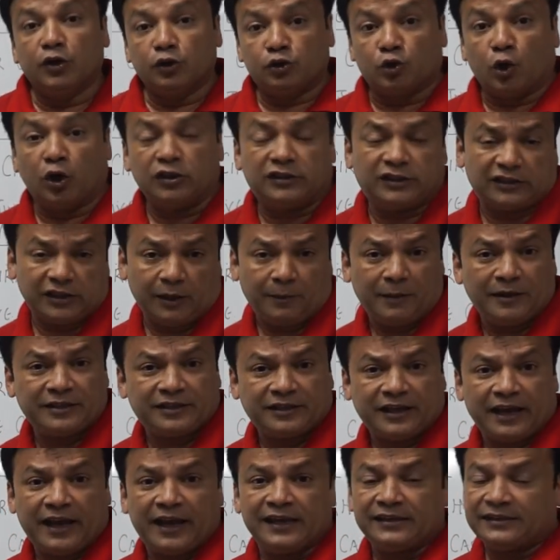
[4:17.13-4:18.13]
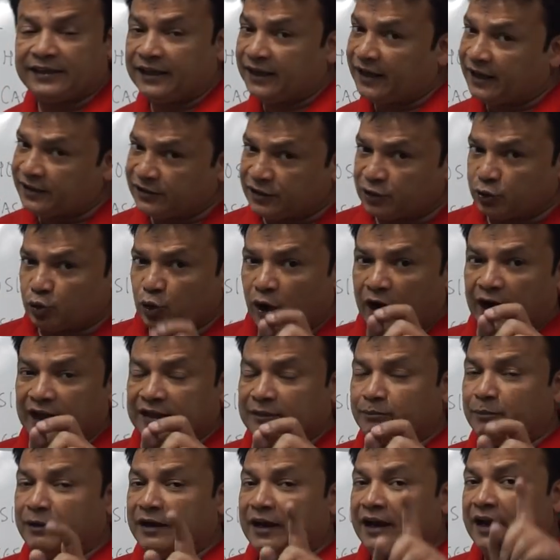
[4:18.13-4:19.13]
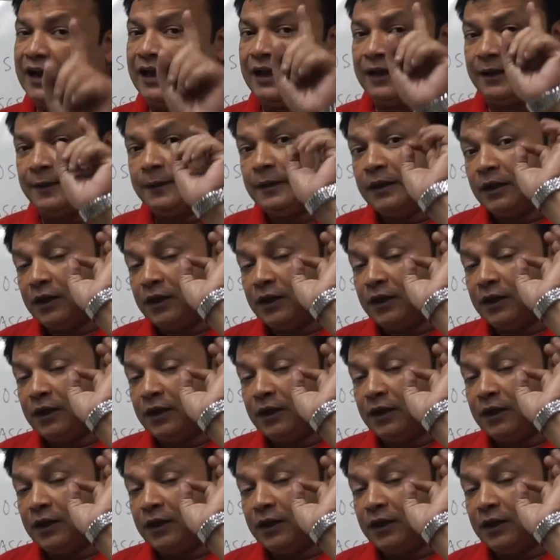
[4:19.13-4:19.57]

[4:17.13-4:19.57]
सोच समझ के ऐसे केसेस को हाथ में लेना है